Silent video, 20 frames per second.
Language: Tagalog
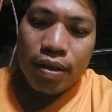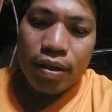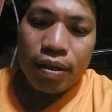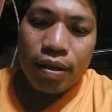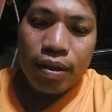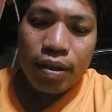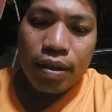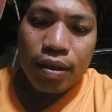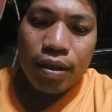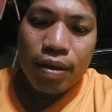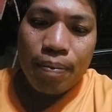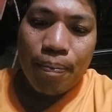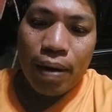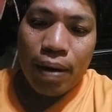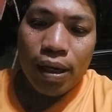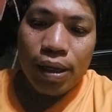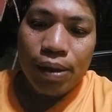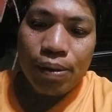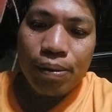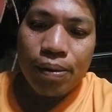Uh,
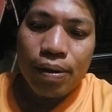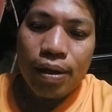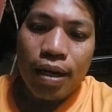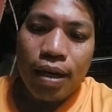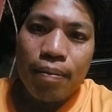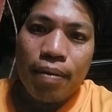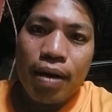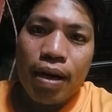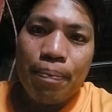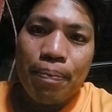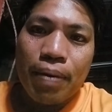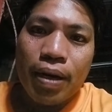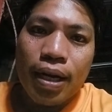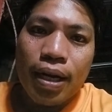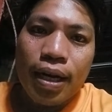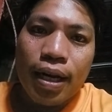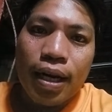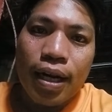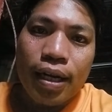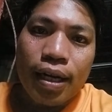palihog lang mga
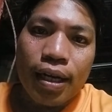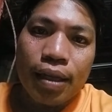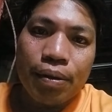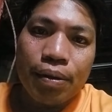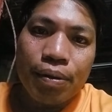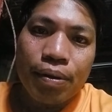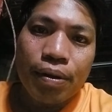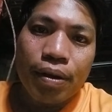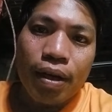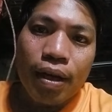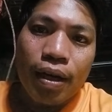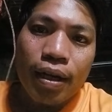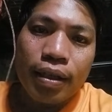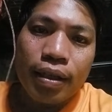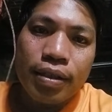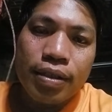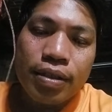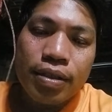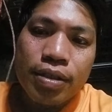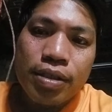pinangga nato diha.
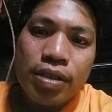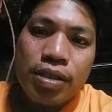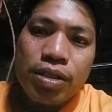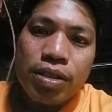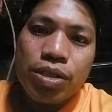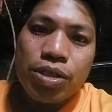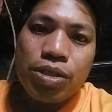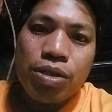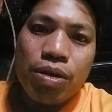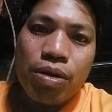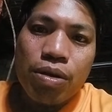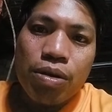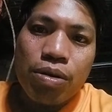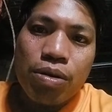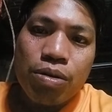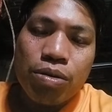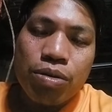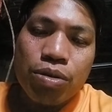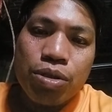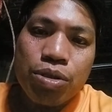
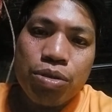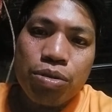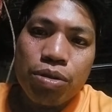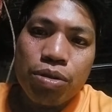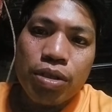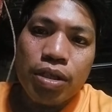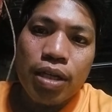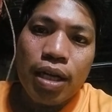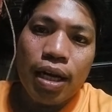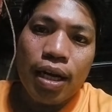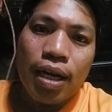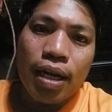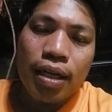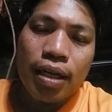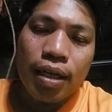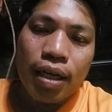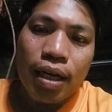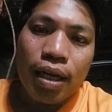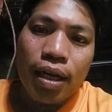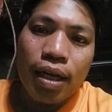So sunda
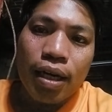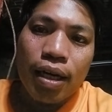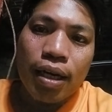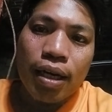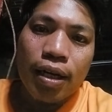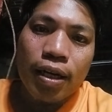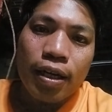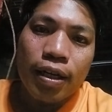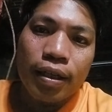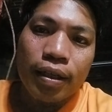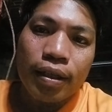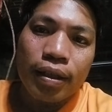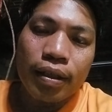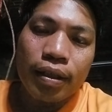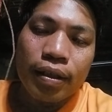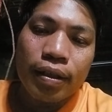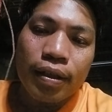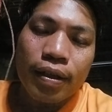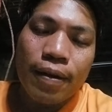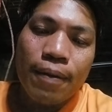lang na ang
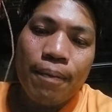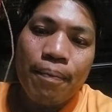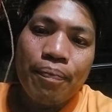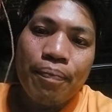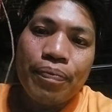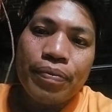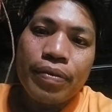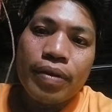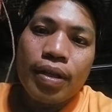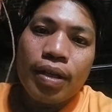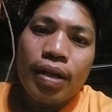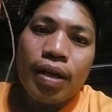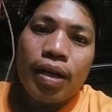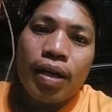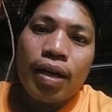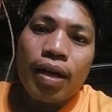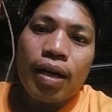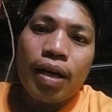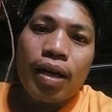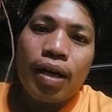
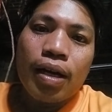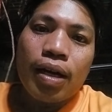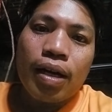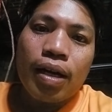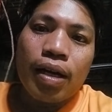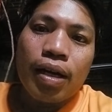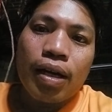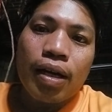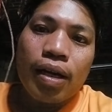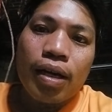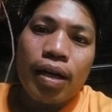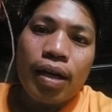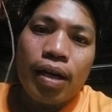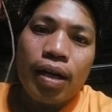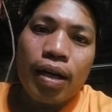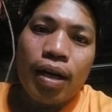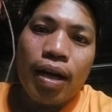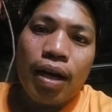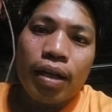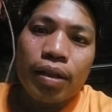
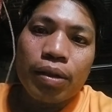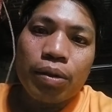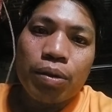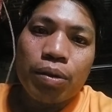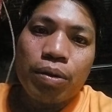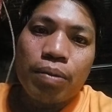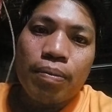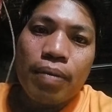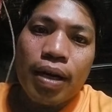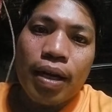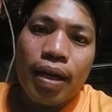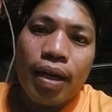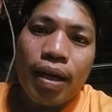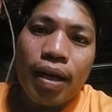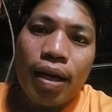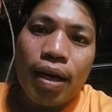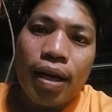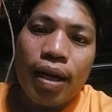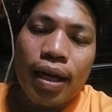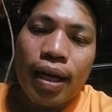ang ato mga
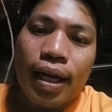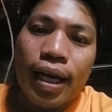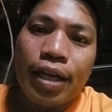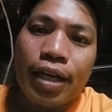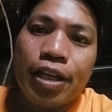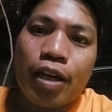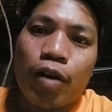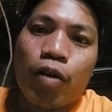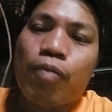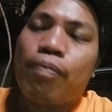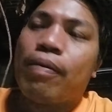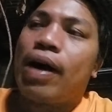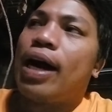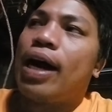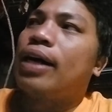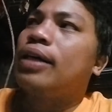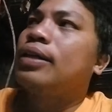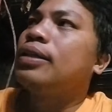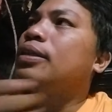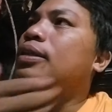higalang guide niya
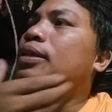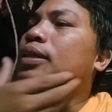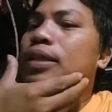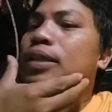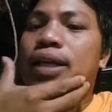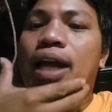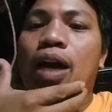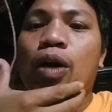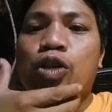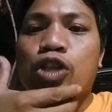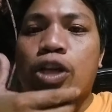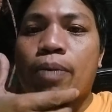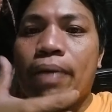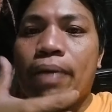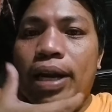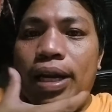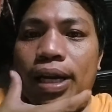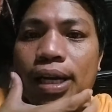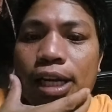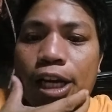ugma na nako sa
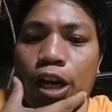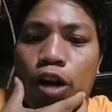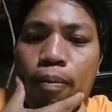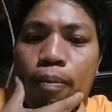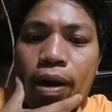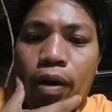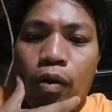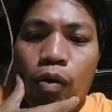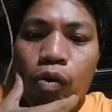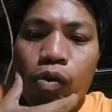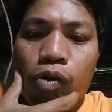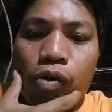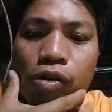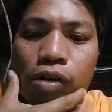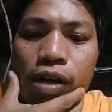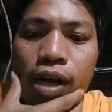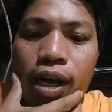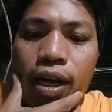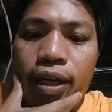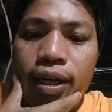barili duman manhug
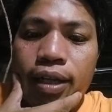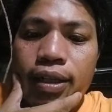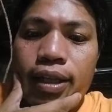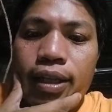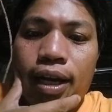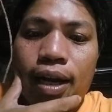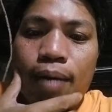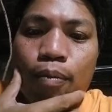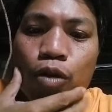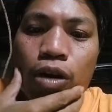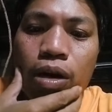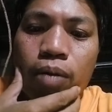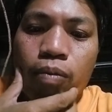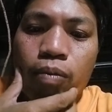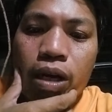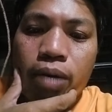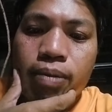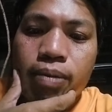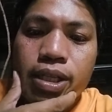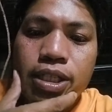runda alcantara mo
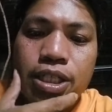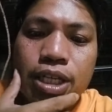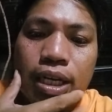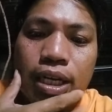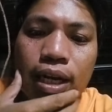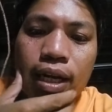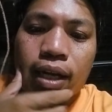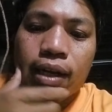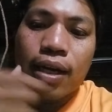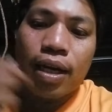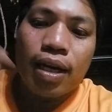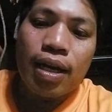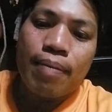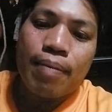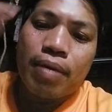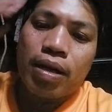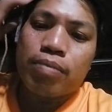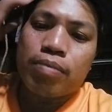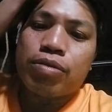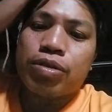albalba diyan alegria
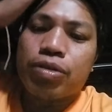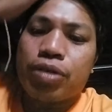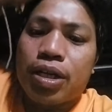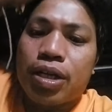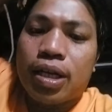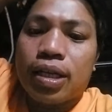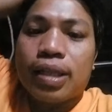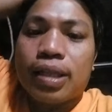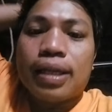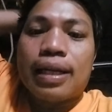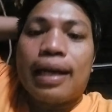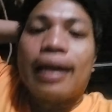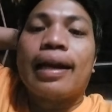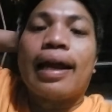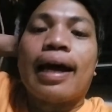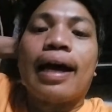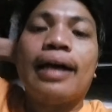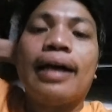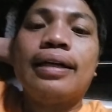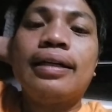malaboy kinatilan
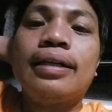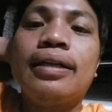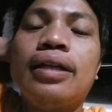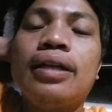ha